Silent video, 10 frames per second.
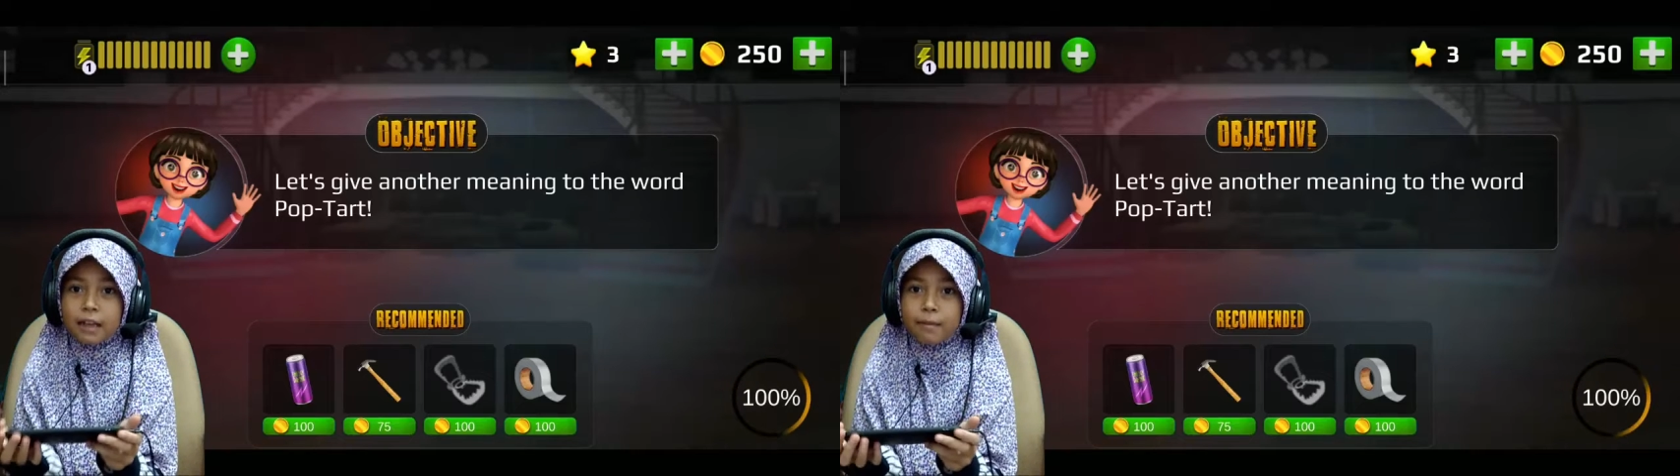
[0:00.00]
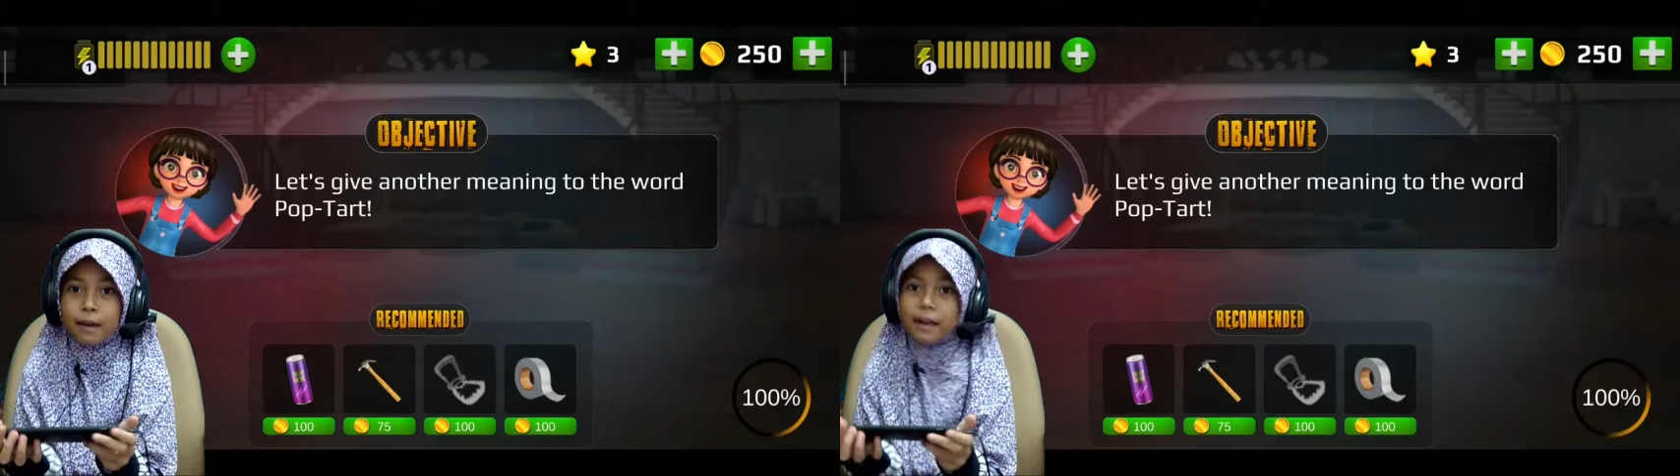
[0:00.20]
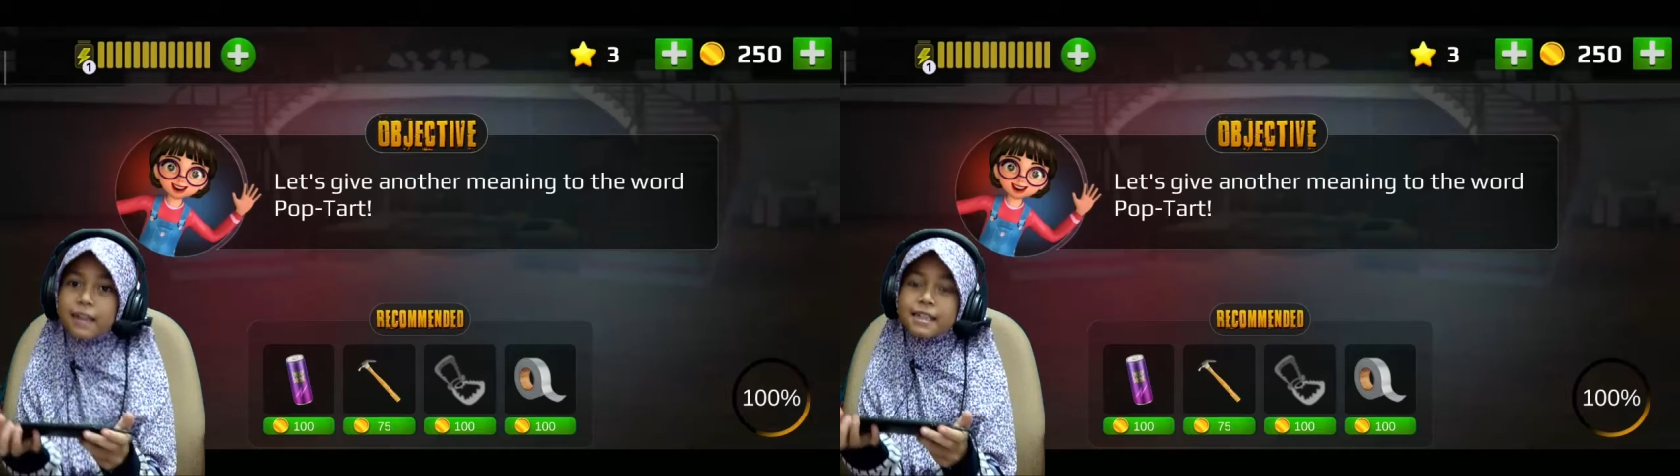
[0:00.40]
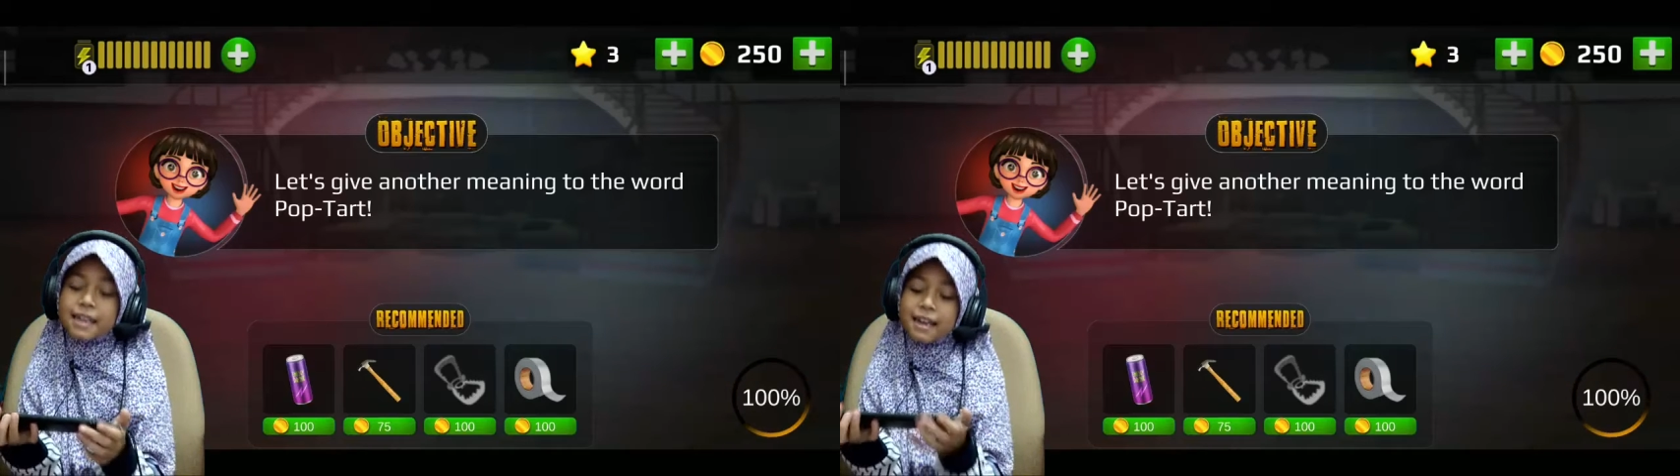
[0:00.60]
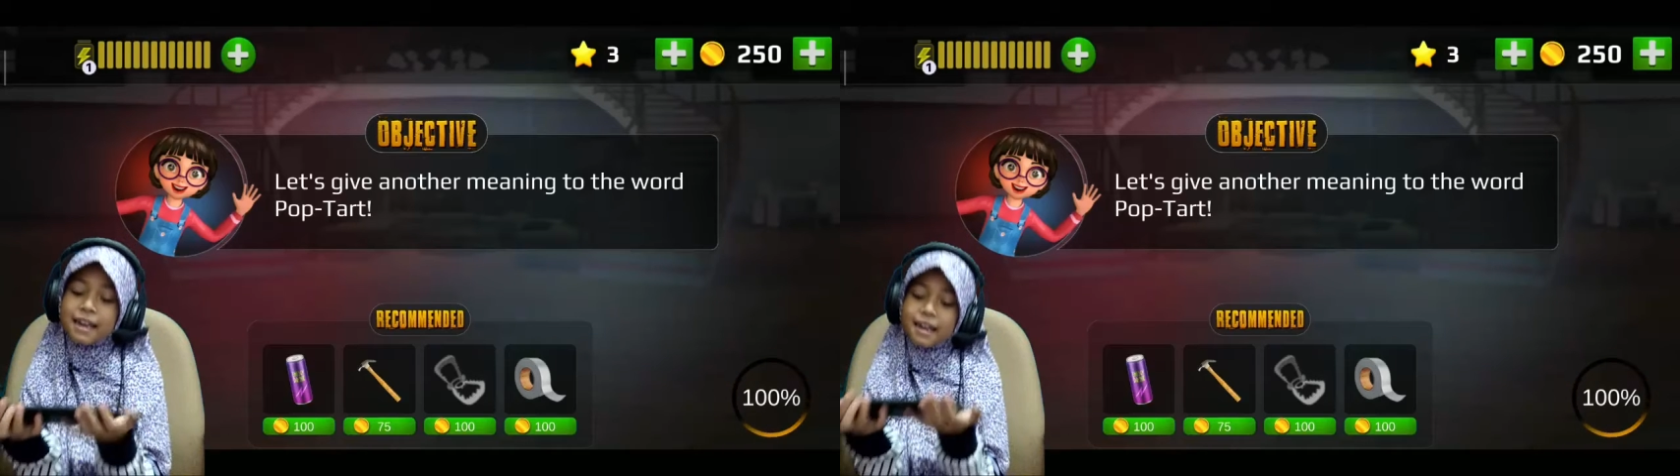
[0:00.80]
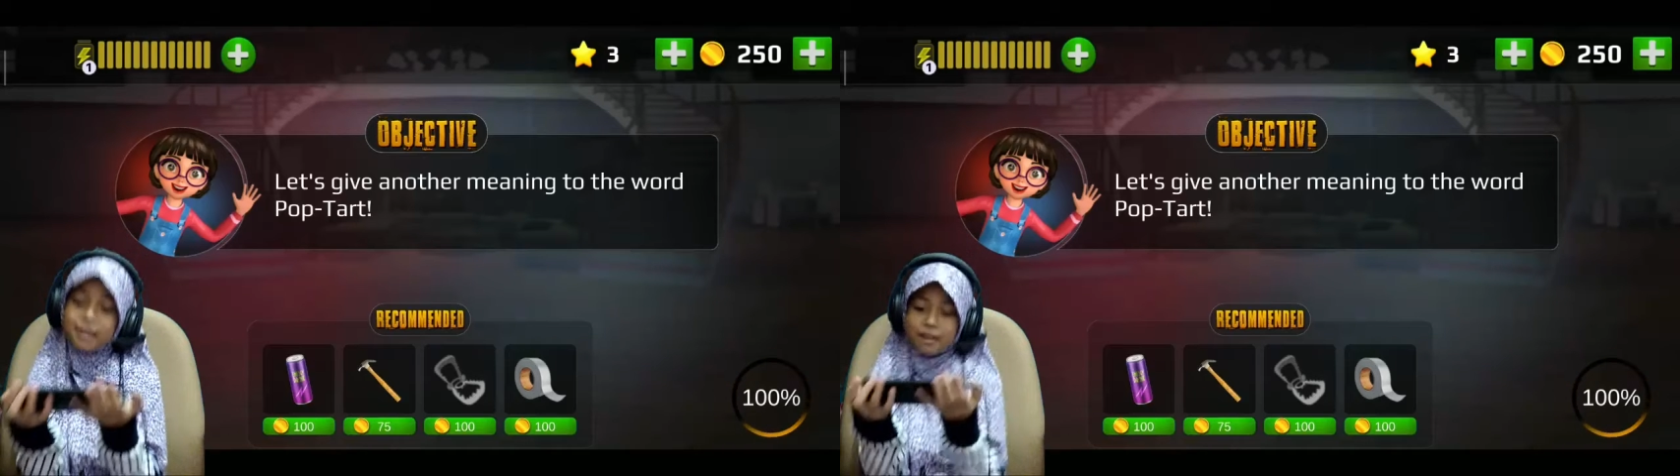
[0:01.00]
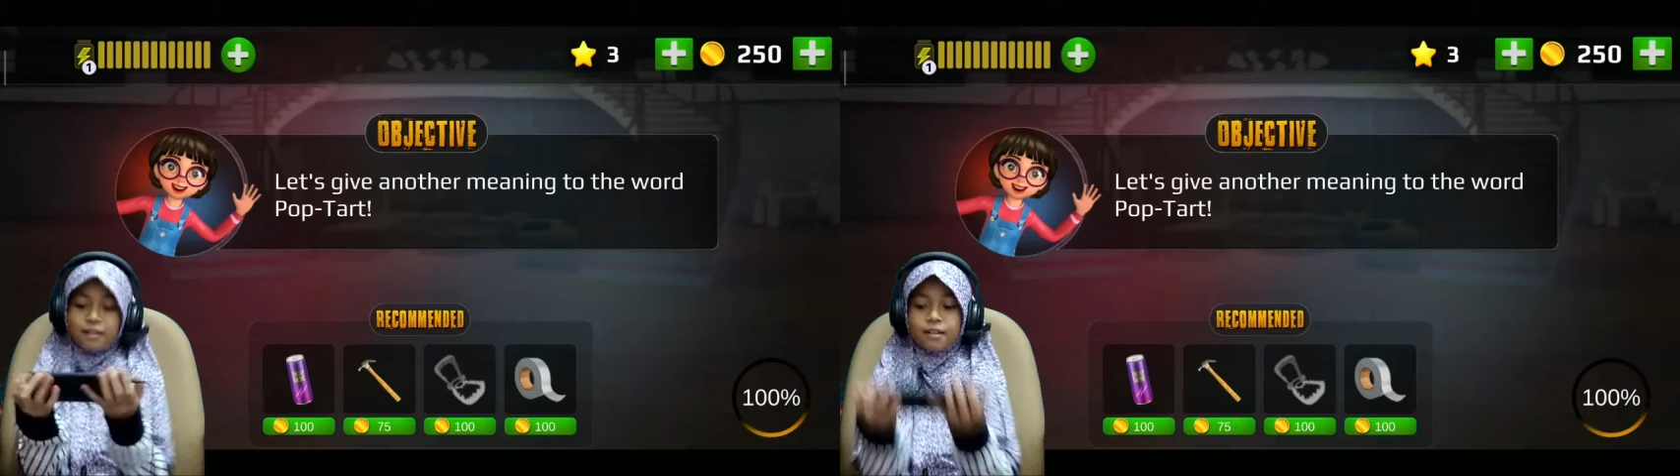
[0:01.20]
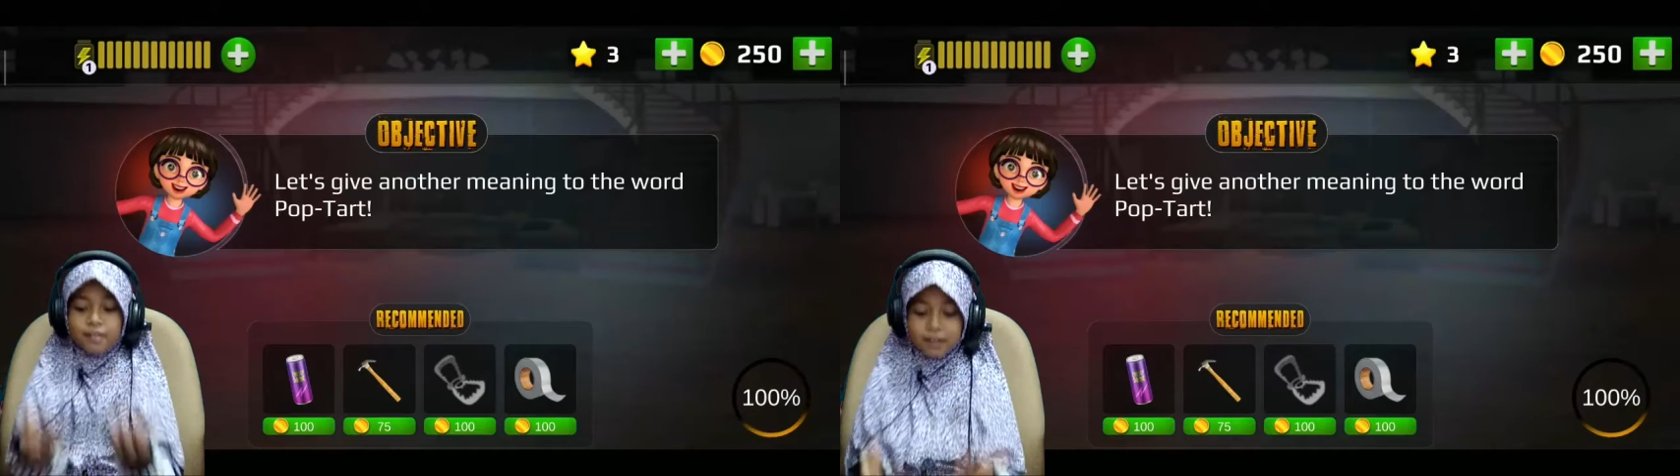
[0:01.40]
Terima kasih.
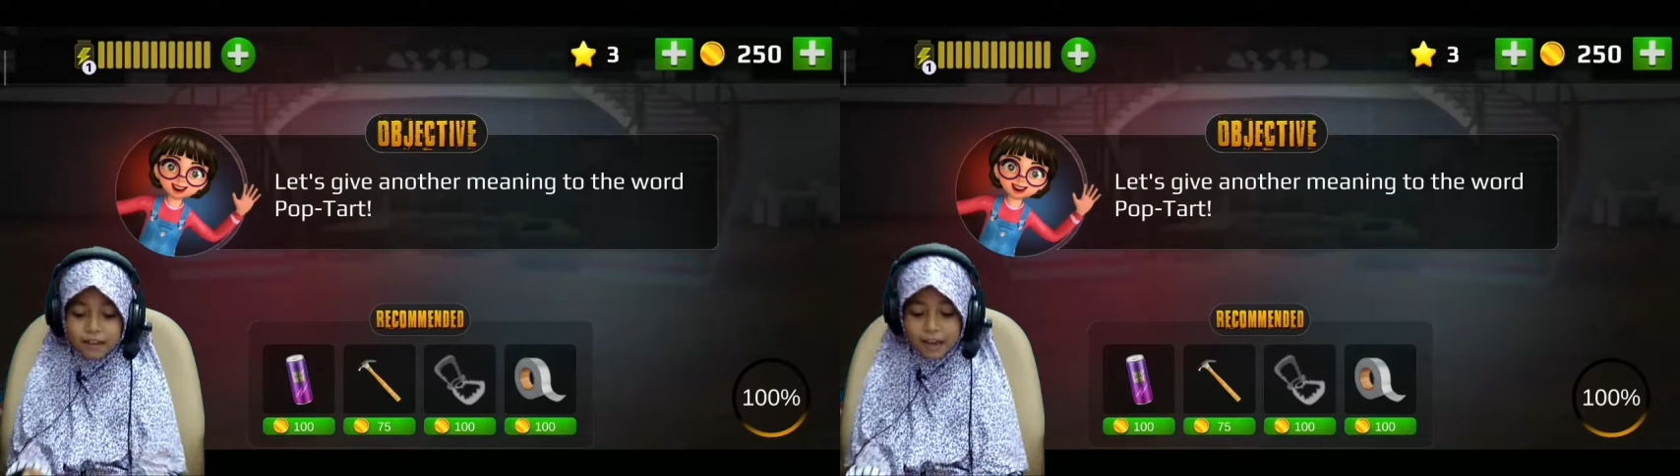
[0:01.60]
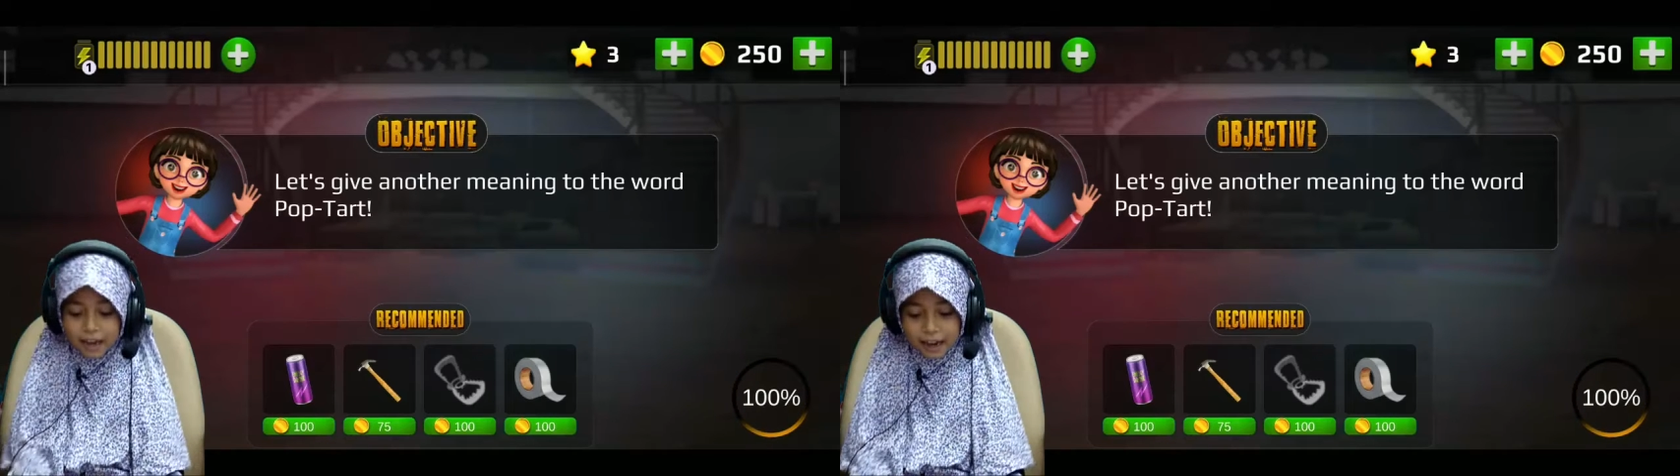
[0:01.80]
Oke,